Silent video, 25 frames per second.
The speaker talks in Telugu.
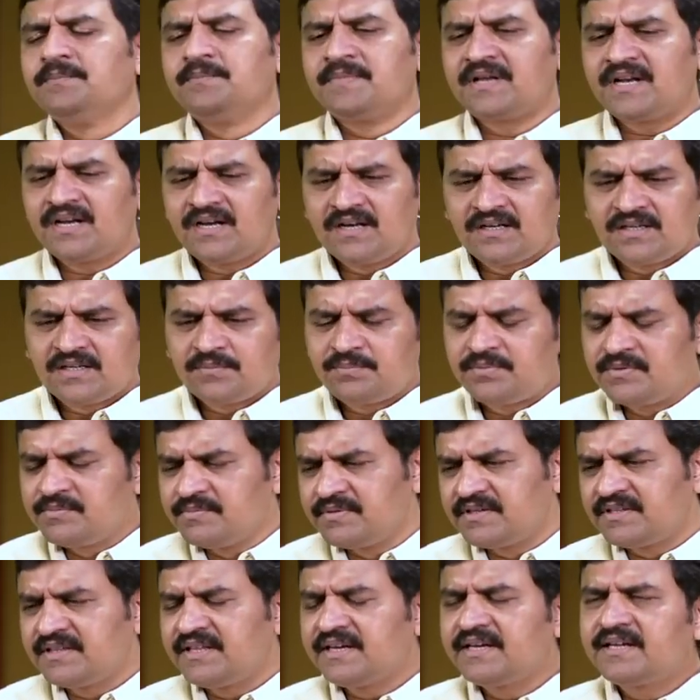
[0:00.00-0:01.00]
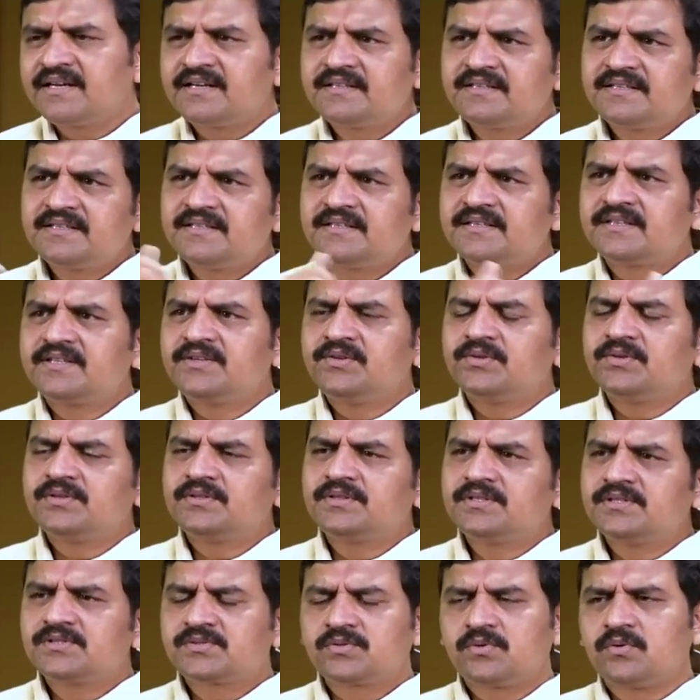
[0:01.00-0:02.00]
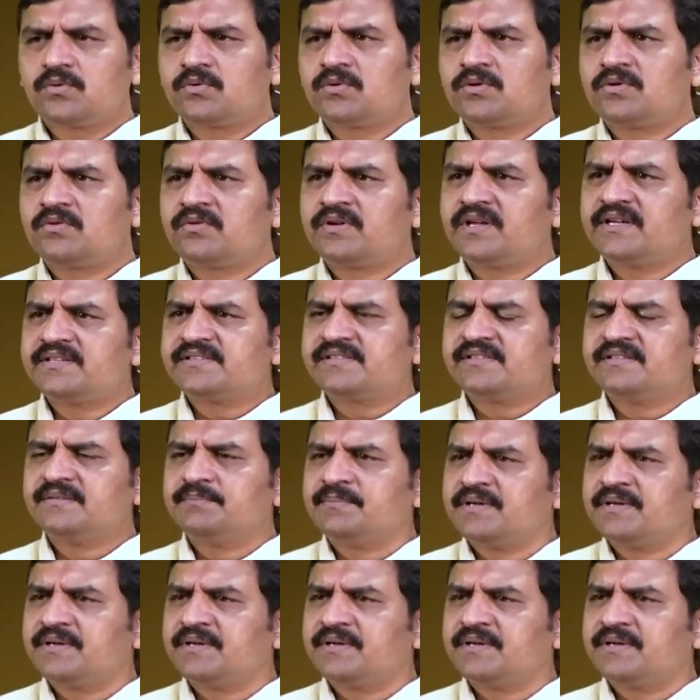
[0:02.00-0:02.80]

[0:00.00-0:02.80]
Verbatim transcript: మరి అలాంటప్పుడు మీరు దగ్గర తీసుకోకుండా ఉండాల్సింది